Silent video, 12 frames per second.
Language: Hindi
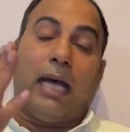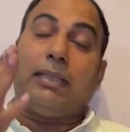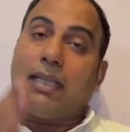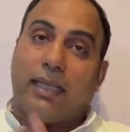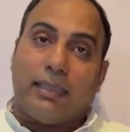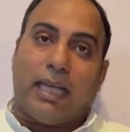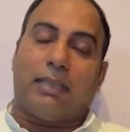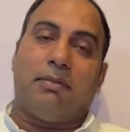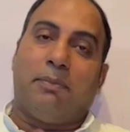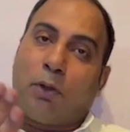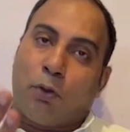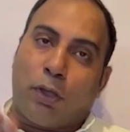आदर के साथ
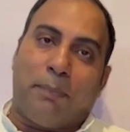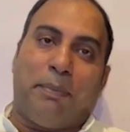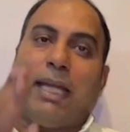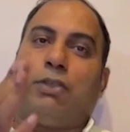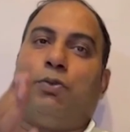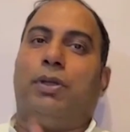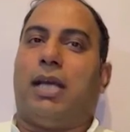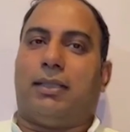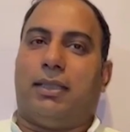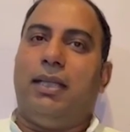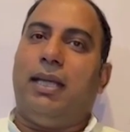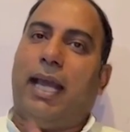में बड़ों के पैर छुए
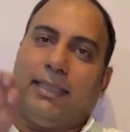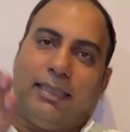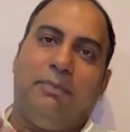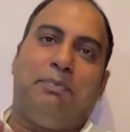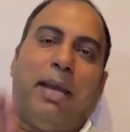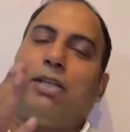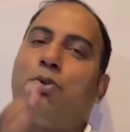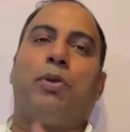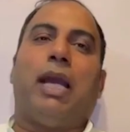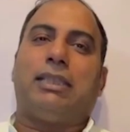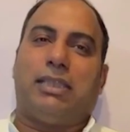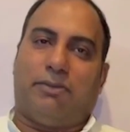जाते हैं ऐसे ही पैर छू
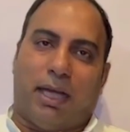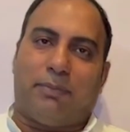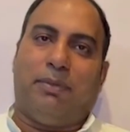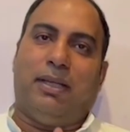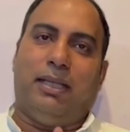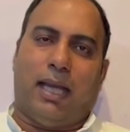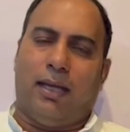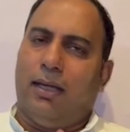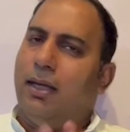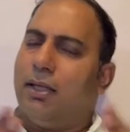के आशीर्वाद भी लिया